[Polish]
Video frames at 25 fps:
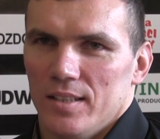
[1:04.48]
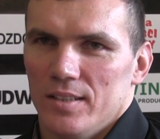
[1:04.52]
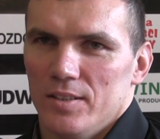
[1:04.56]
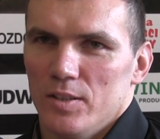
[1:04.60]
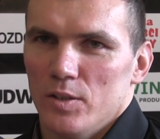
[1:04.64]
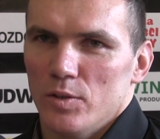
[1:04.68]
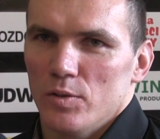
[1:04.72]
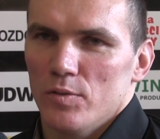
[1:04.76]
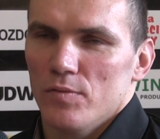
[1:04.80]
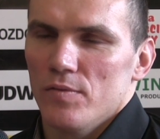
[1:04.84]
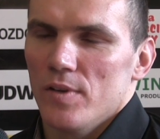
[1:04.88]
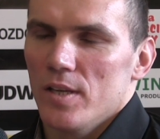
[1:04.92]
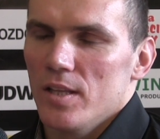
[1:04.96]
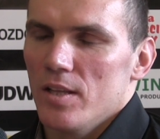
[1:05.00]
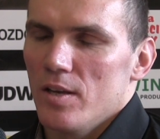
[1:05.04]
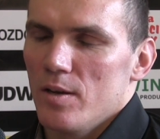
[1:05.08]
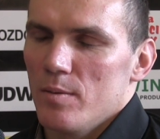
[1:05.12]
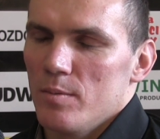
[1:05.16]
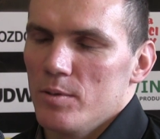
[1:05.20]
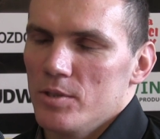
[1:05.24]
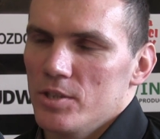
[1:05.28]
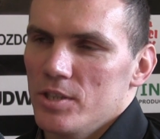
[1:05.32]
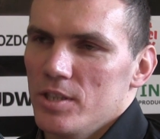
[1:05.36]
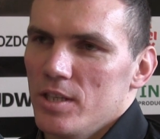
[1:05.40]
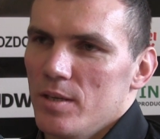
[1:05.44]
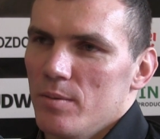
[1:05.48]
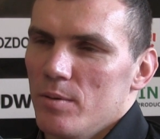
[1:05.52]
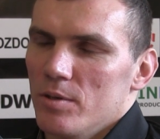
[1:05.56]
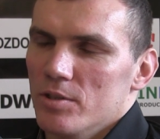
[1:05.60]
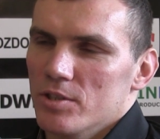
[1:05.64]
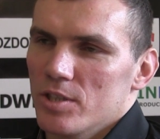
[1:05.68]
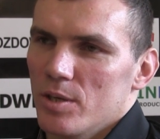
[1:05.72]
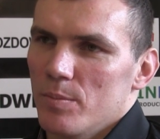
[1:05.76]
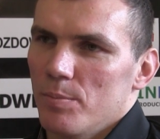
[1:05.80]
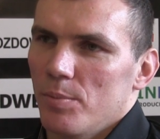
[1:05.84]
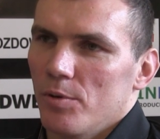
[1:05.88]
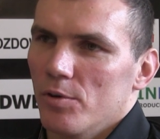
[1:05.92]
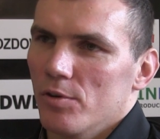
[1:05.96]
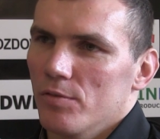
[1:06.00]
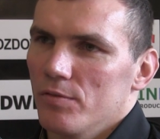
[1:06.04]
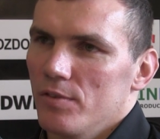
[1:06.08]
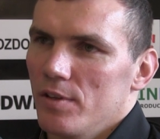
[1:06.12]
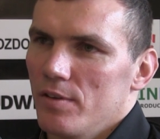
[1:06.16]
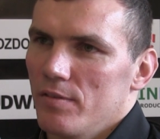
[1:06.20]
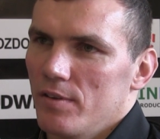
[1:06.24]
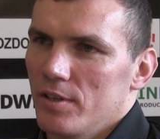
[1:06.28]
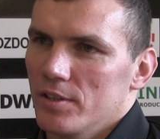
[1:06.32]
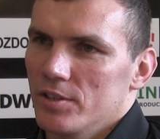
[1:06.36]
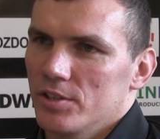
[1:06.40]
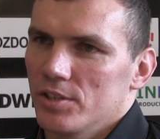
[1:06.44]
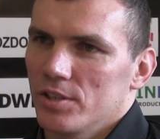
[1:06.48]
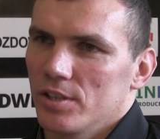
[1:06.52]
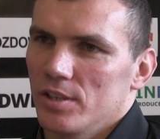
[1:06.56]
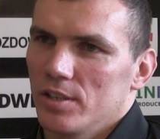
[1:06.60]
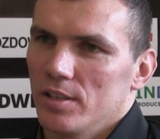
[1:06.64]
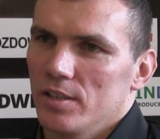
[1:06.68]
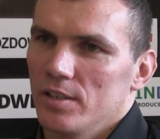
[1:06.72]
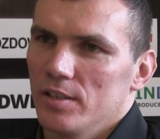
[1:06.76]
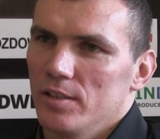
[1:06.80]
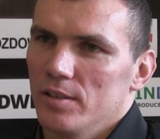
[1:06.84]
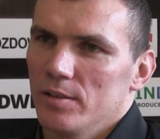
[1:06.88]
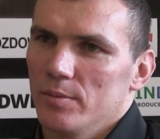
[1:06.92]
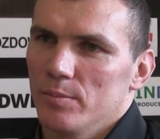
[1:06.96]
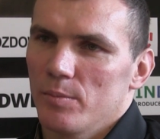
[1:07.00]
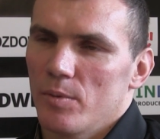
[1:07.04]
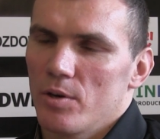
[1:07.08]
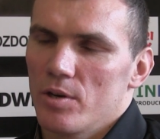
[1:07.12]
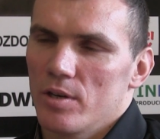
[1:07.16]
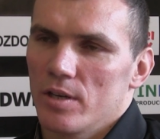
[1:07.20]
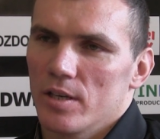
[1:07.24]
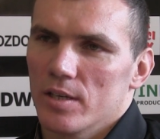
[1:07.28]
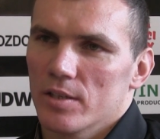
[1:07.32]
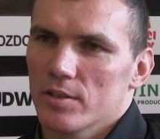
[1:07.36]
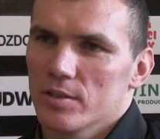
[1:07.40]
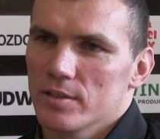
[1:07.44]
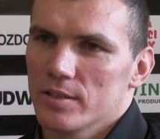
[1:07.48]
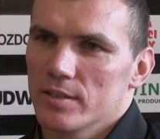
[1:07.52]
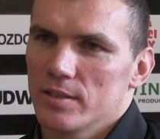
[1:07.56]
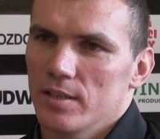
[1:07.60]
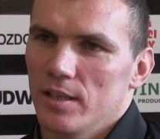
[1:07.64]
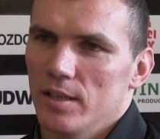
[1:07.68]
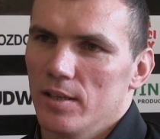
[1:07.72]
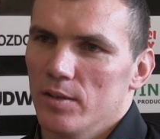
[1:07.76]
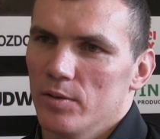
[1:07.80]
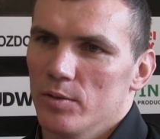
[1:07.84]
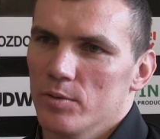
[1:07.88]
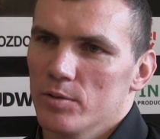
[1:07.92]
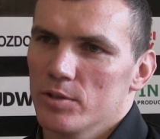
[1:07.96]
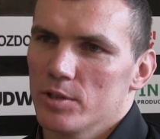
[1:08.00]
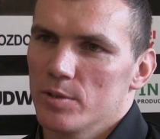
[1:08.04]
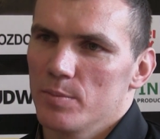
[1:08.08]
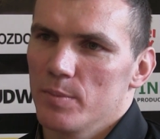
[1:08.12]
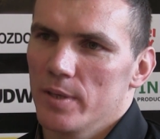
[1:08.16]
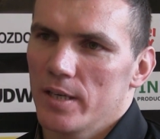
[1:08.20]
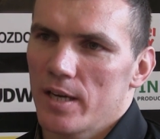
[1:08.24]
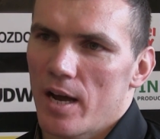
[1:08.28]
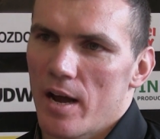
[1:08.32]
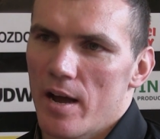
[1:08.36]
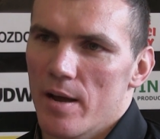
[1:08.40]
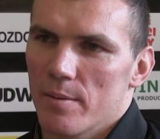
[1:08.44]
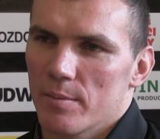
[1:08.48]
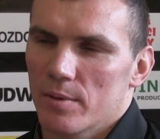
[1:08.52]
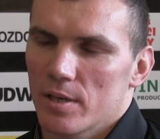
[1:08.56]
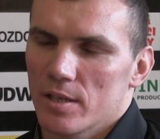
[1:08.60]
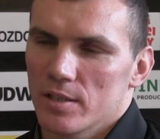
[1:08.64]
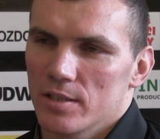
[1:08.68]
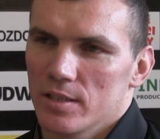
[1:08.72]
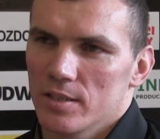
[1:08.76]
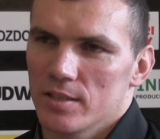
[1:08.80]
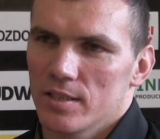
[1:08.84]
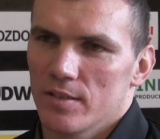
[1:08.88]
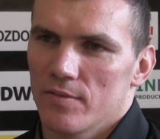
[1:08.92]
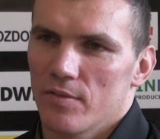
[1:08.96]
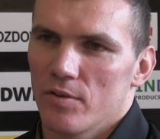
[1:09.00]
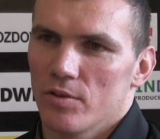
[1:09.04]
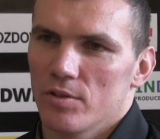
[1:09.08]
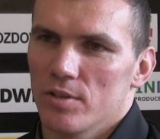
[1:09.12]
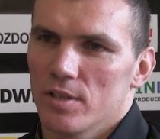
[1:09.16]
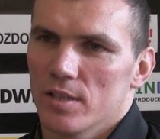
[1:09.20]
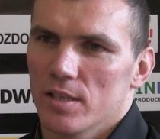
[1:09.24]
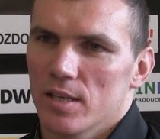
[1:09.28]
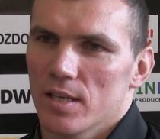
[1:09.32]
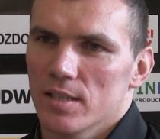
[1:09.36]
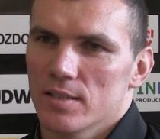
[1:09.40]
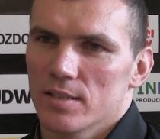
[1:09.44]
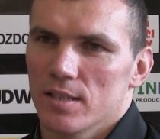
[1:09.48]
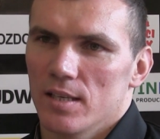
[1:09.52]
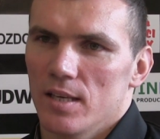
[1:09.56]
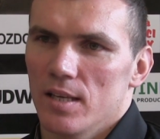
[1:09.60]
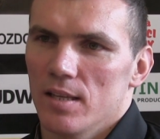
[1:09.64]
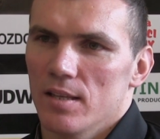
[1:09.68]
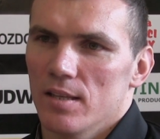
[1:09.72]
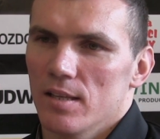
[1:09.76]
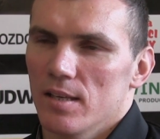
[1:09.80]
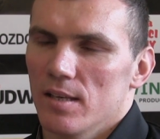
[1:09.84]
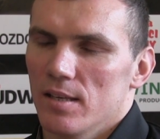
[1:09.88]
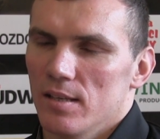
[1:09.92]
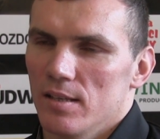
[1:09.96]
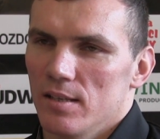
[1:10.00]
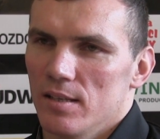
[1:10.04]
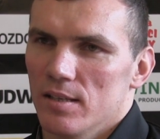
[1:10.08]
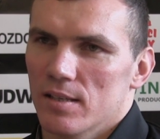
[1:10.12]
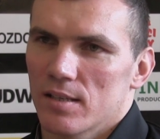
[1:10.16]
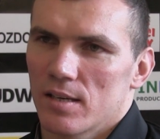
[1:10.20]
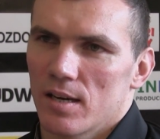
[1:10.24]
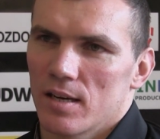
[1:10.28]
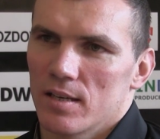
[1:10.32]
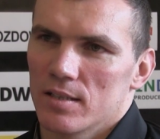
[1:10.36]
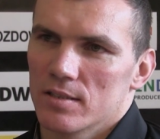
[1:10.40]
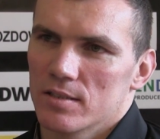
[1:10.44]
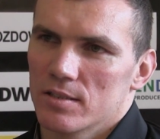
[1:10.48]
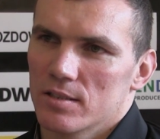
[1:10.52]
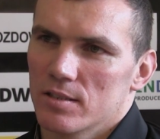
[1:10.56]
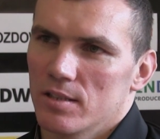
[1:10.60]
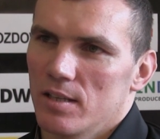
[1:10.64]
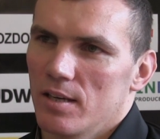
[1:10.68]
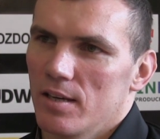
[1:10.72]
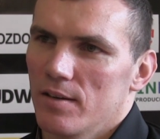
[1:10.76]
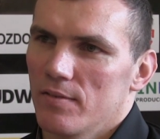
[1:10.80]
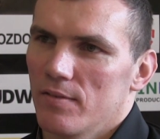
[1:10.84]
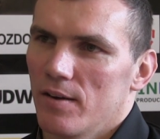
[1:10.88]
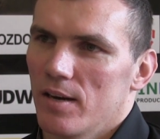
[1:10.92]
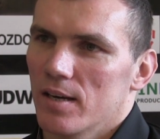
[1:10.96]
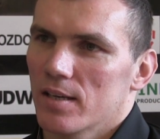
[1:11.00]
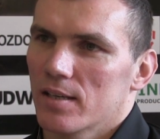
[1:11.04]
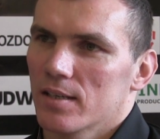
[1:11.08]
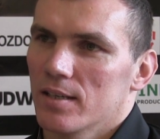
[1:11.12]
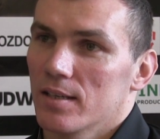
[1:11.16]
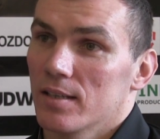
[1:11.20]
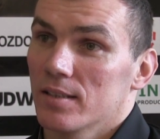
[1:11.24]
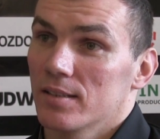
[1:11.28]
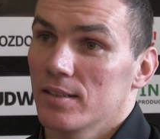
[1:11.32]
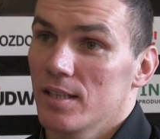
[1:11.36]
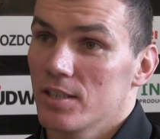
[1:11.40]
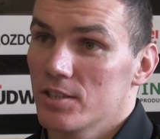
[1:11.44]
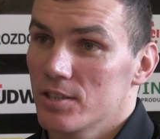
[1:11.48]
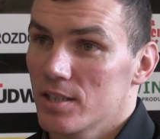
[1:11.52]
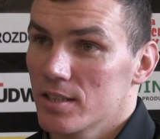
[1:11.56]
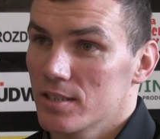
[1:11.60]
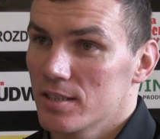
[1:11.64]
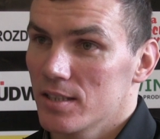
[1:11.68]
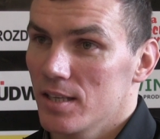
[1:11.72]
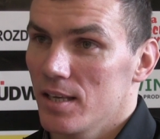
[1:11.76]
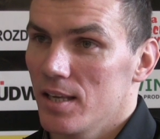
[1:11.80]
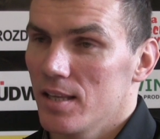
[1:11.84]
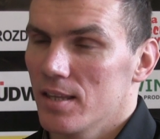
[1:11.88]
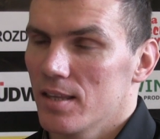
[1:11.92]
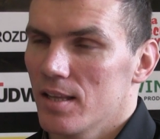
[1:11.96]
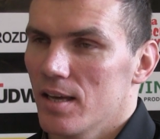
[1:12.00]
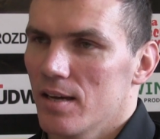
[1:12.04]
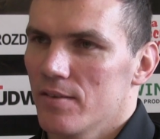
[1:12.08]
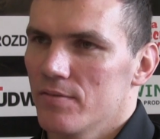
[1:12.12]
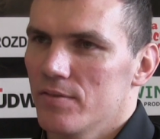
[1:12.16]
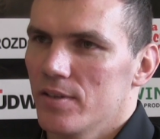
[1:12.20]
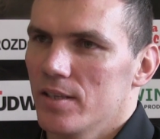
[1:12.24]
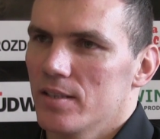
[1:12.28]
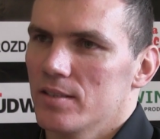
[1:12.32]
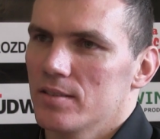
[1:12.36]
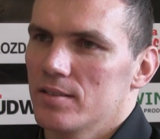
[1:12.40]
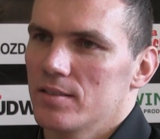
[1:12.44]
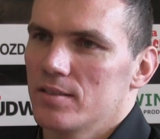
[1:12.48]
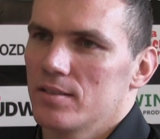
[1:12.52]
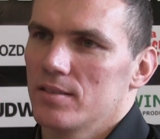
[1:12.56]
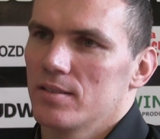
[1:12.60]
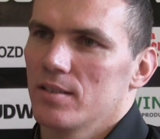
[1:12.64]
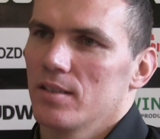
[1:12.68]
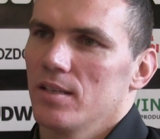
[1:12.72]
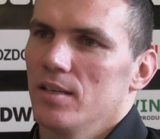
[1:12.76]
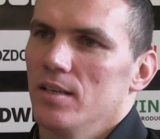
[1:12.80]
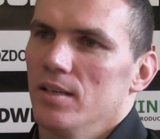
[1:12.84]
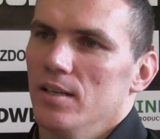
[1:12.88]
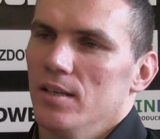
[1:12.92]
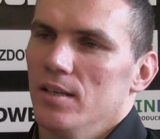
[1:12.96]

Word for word: No to wiadomo, że nie można porównywać e, mojego stylu z Michałem. Każdy zawodnik jest inny i każda walka też jest inna, więc